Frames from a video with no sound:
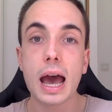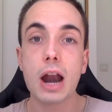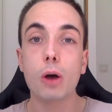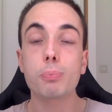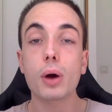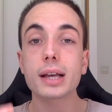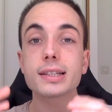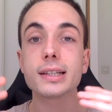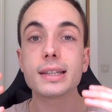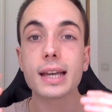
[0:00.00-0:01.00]
Alors pour
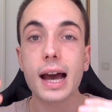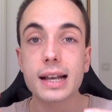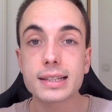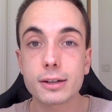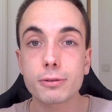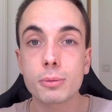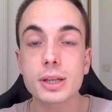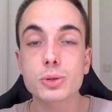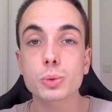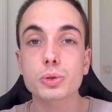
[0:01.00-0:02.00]
accéder à cette
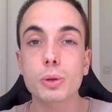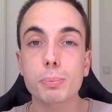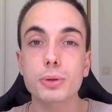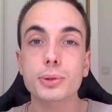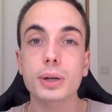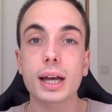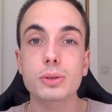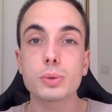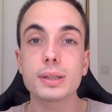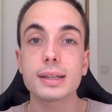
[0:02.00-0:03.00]
formation 100%
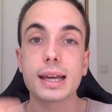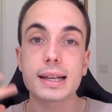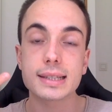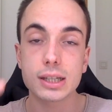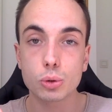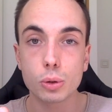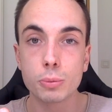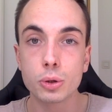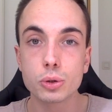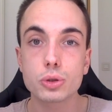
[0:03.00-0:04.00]
gratuite et à ces deux
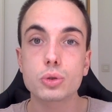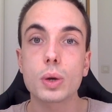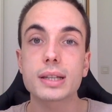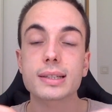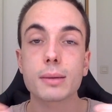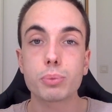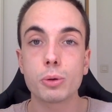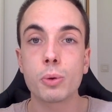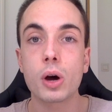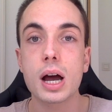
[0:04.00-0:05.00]
bonus, tu as
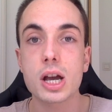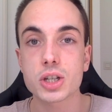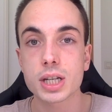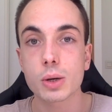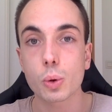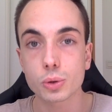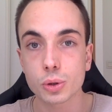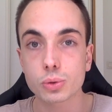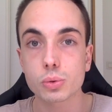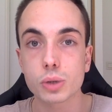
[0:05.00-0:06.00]
simplement à acheter
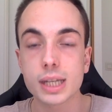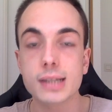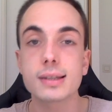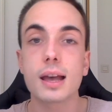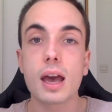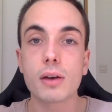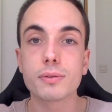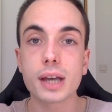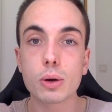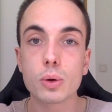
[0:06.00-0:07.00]
Audience Toolkit
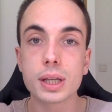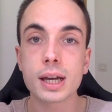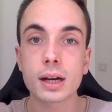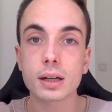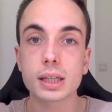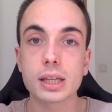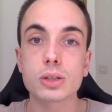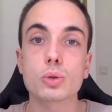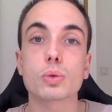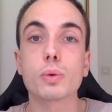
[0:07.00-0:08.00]
via le lien qui
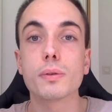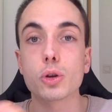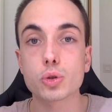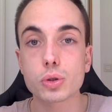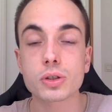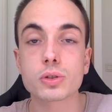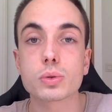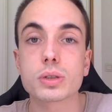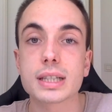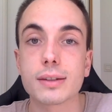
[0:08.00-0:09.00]
se trouve juste en
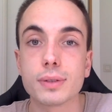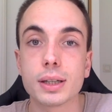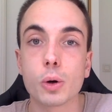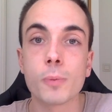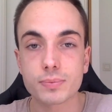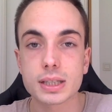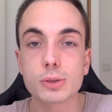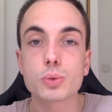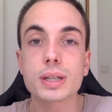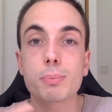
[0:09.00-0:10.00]
dessous de cette vidéo. C'est
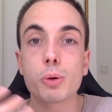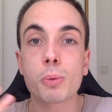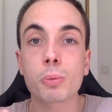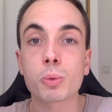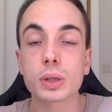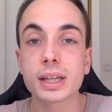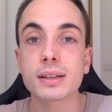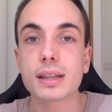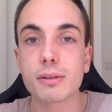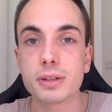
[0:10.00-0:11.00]
tout simplement mon lien
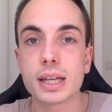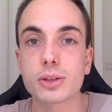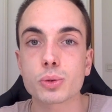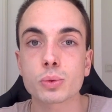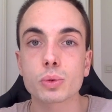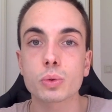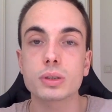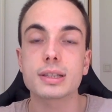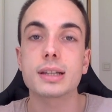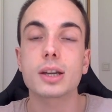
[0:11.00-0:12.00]
d'affiliation, donc
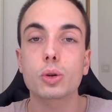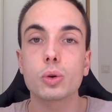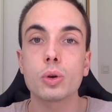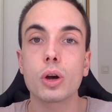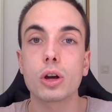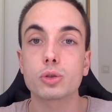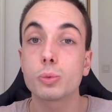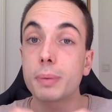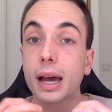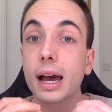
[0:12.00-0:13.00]
c'est-à-dire que tu
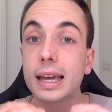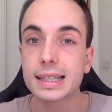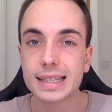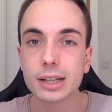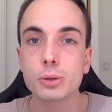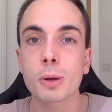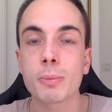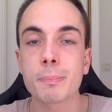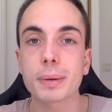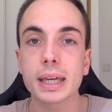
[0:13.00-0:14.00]
paieras exactement le
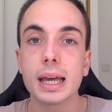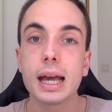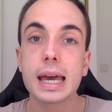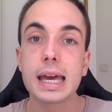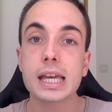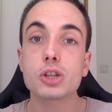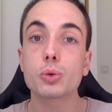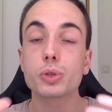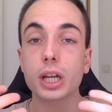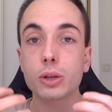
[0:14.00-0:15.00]
même prix et je
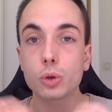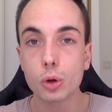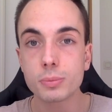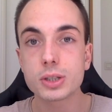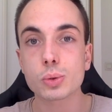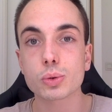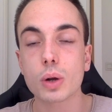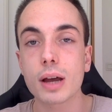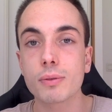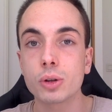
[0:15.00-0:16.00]
toucherai une commission sur
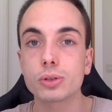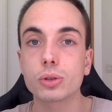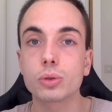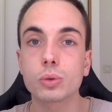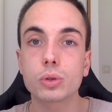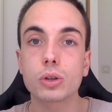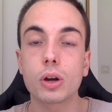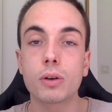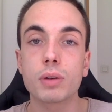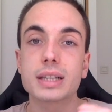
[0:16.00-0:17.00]
la vente. Donc
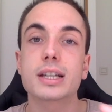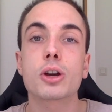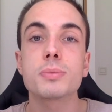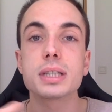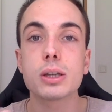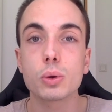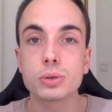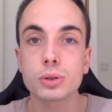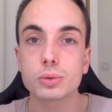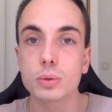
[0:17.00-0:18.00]
euh, voilà, c'est comme si
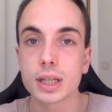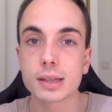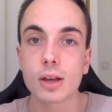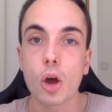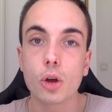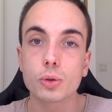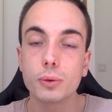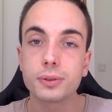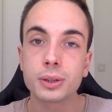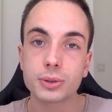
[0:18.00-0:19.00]
Audience Toolkit te
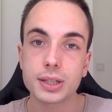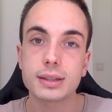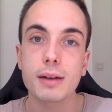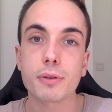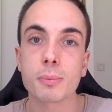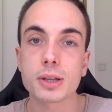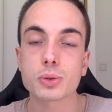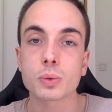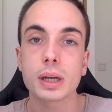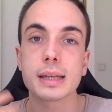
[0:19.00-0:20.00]
finançait ta
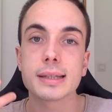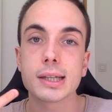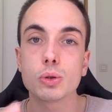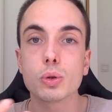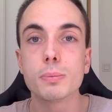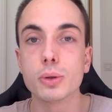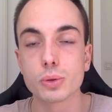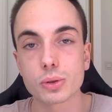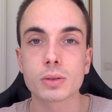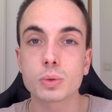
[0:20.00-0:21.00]
formation et tes deux
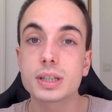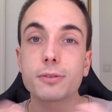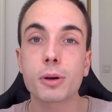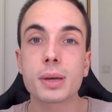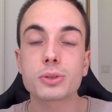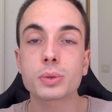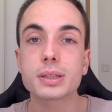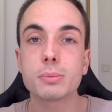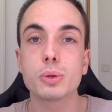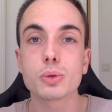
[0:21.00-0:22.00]
bonus. Donc cette formation et
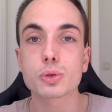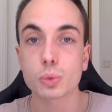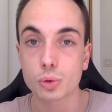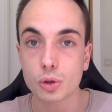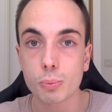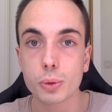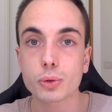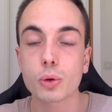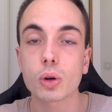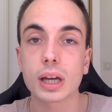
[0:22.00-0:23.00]
ses bonus sont
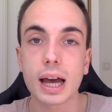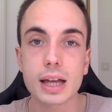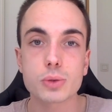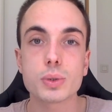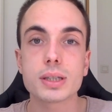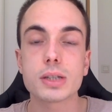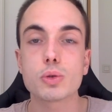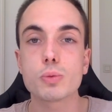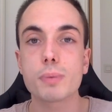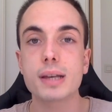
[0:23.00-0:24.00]
100% gratuits si
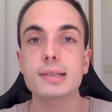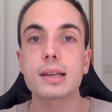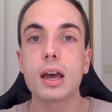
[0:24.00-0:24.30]
tu passes